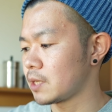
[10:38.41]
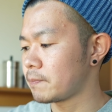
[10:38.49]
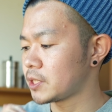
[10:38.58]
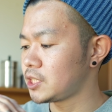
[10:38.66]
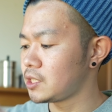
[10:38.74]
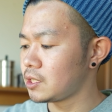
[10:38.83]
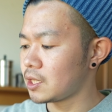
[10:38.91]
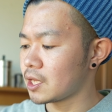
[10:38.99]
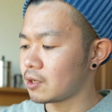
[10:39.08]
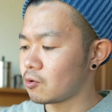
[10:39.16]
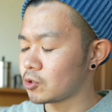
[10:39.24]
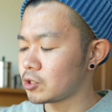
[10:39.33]
やっぱ
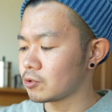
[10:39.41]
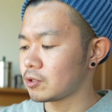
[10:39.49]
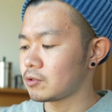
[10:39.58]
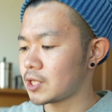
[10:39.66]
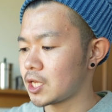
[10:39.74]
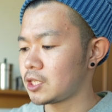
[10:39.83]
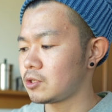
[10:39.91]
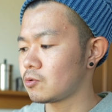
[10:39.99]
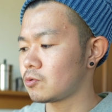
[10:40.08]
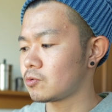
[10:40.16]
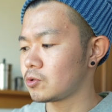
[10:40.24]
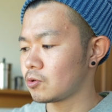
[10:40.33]
2.5kg っていう大
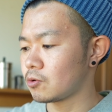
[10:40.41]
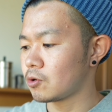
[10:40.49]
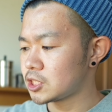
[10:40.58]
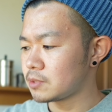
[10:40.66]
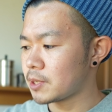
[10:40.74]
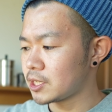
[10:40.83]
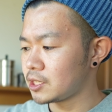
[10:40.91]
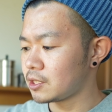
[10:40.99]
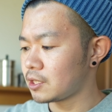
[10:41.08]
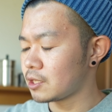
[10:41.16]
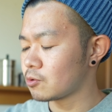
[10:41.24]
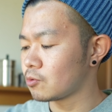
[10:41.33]
容量縛りっ
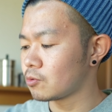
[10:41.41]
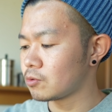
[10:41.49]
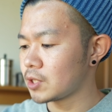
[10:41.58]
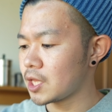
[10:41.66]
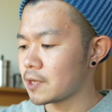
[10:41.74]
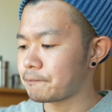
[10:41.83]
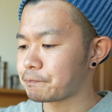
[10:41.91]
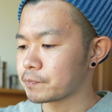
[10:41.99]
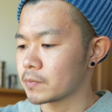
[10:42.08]
てところで